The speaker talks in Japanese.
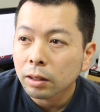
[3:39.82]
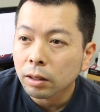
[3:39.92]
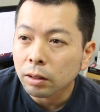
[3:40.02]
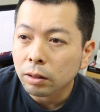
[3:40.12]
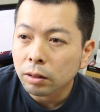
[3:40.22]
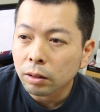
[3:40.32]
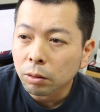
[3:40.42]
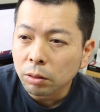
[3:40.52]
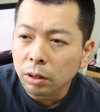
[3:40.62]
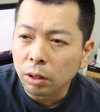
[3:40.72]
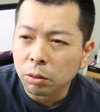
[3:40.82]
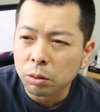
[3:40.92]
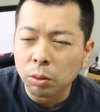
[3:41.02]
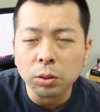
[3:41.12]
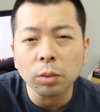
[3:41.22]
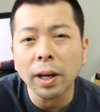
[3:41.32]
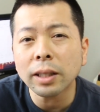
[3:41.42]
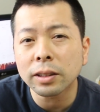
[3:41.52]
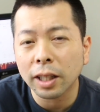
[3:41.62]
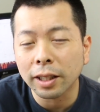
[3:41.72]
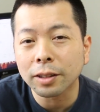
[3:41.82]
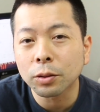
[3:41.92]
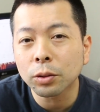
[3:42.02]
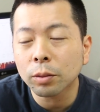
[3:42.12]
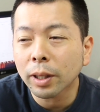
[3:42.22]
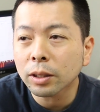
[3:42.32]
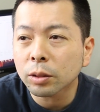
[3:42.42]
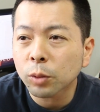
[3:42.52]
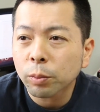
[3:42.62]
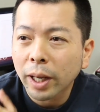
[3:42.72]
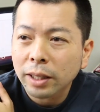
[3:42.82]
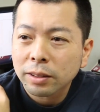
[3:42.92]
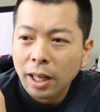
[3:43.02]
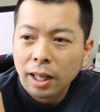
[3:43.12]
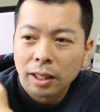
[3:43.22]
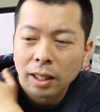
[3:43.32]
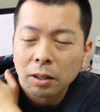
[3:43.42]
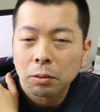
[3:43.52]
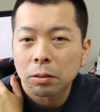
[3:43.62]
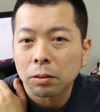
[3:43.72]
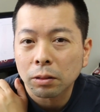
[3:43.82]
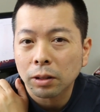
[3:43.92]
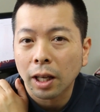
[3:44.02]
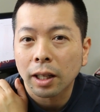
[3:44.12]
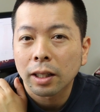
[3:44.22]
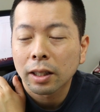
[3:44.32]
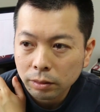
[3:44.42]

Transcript: で、日本だとあとソフトバンクがね、ソフトバンクモバイルが結構このね